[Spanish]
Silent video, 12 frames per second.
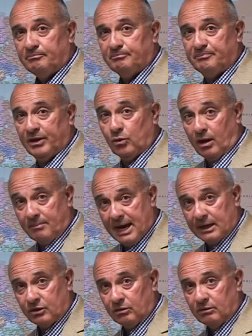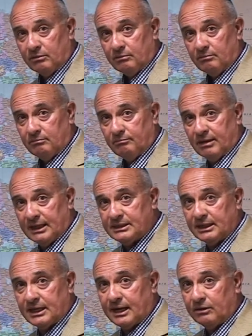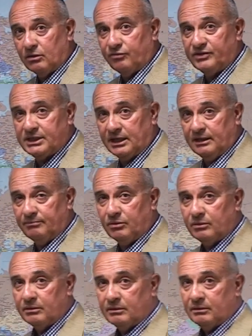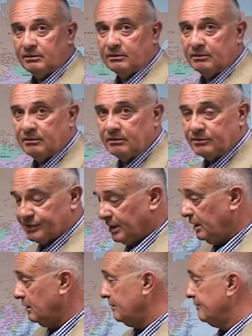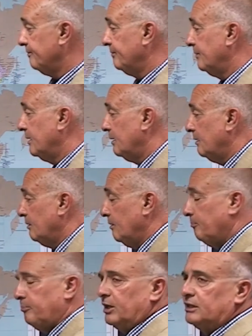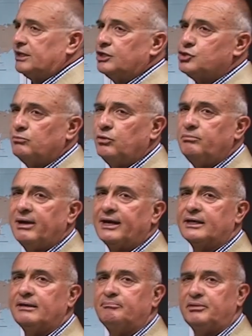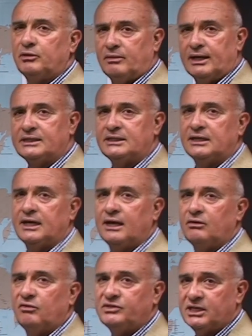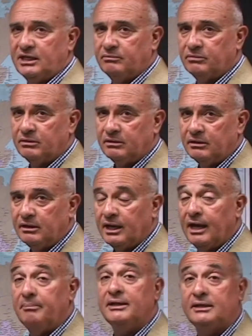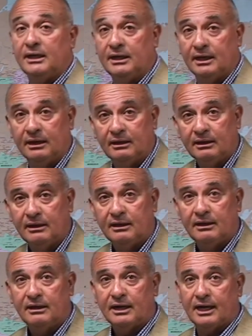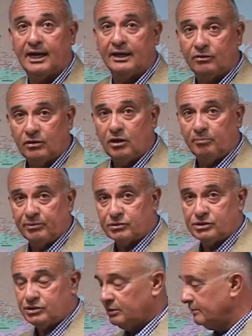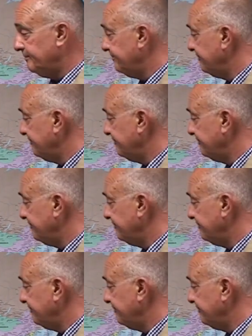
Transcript: pero Almagro va a decir que ganó el oficialismo. ¿Sí? Por estrecho muy margen, pero va a decir que ganó el oficialismo. Es mentira. Ganó la oposición.